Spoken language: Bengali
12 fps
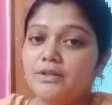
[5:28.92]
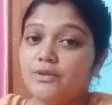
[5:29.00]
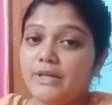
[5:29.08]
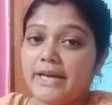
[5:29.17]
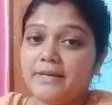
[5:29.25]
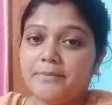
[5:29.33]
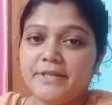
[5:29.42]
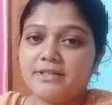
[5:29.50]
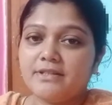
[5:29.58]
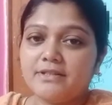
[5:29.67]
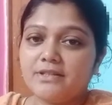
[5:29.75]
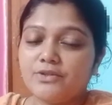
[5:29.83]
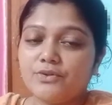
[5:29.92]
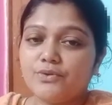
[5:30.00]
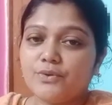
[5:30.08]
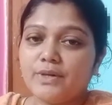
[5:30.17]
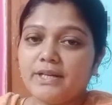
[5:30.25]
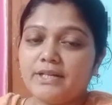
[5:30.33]
তো লাইন মেনটেন্সের জন্য
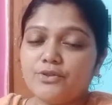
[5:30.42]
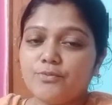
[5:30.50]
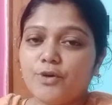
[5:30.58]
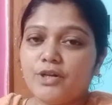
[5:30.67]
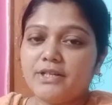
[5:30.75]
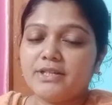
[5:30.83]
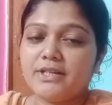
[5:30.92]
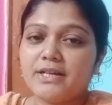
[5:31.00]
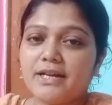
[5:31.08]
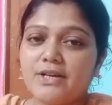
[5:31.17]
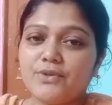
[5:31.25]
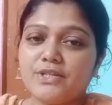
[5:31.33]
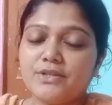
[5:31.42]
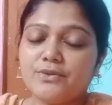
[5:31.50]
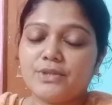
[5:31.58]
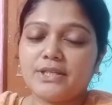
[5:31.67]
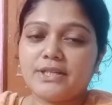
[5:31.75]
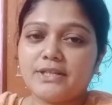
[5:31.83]
ওখানে কিছু ভলেন্টিয়ার রাখা রয়েছে তো
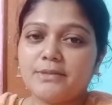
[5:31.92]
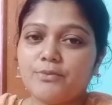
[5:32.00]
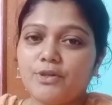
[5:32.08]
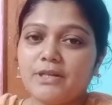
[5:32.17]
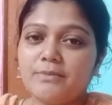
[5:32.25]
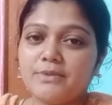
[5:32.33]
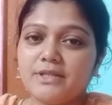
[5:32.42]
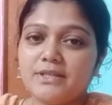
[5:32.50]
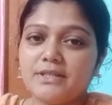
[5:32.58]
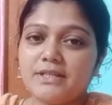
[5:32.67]
তাদের কাছে বললাম যে